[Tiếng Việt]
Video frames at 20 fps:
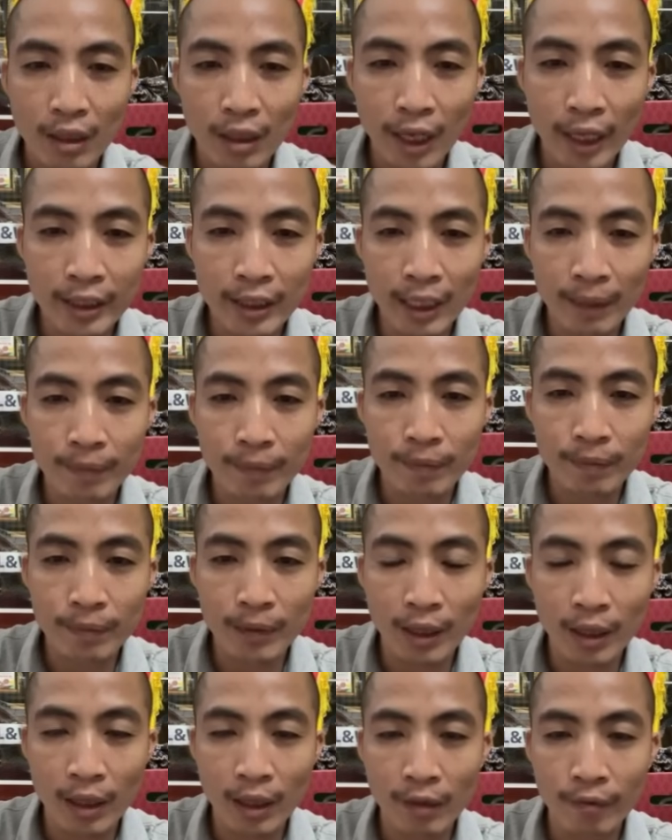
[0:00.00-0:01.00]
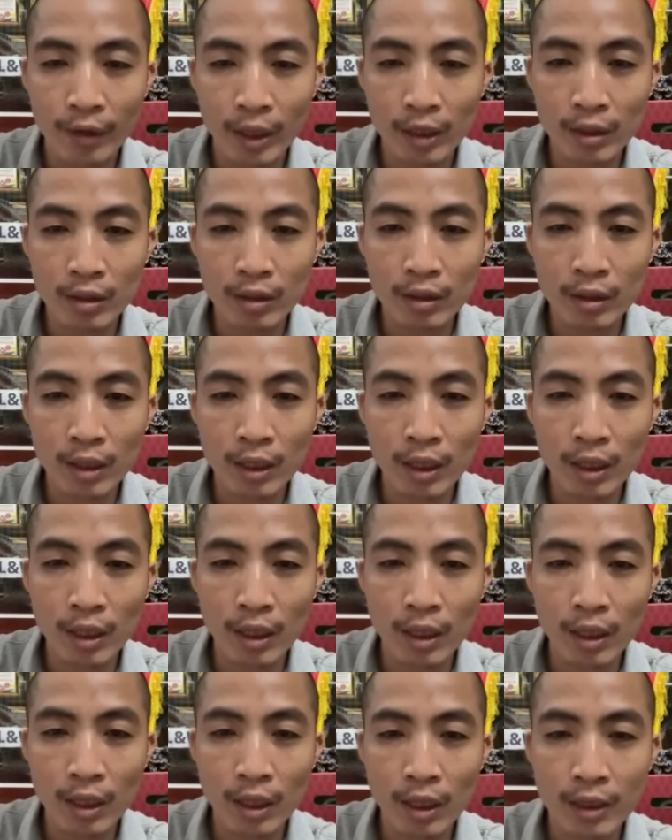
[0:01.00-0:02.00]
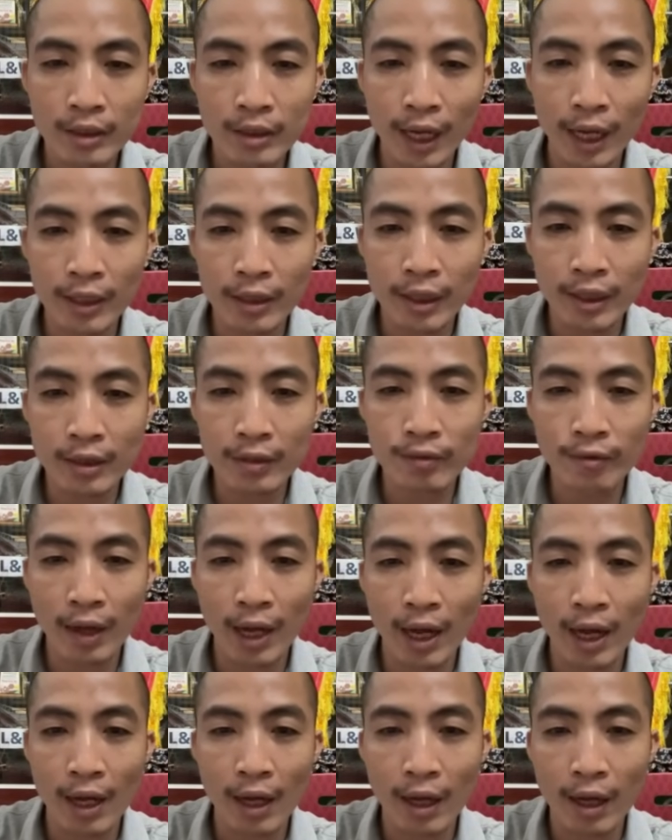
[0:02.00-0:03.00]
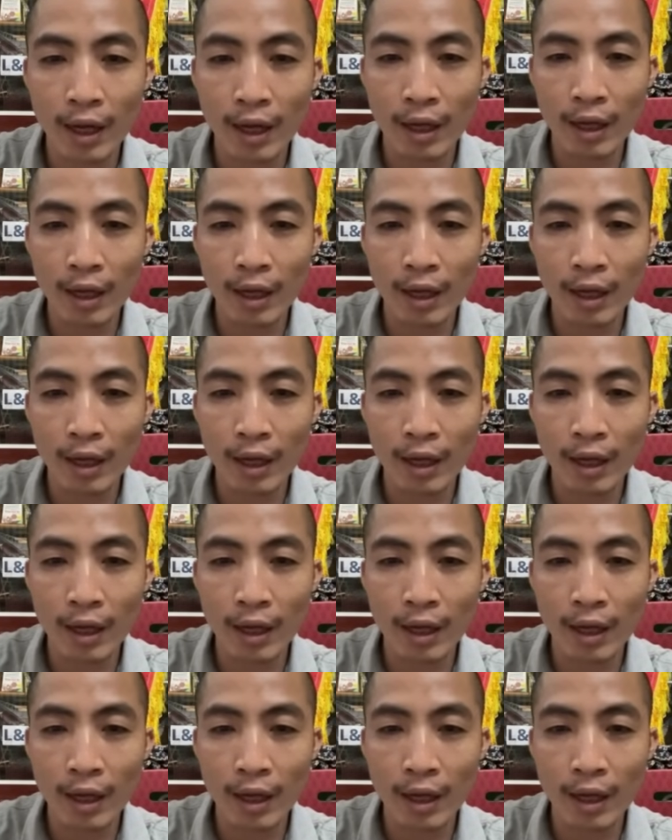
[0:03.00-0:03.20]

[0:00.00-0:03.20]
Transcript: anh lập mà vẫn uh, giải thích và